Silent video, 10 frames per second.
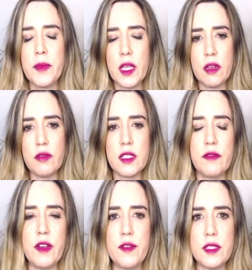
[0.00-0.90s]
e quando você
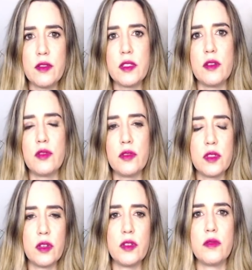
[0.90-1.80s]
vai fazer o seu todo o
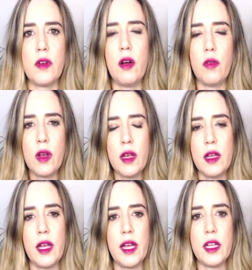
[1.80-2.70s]
seu ritual
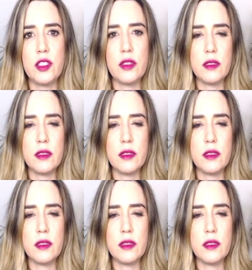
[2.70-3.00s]
é,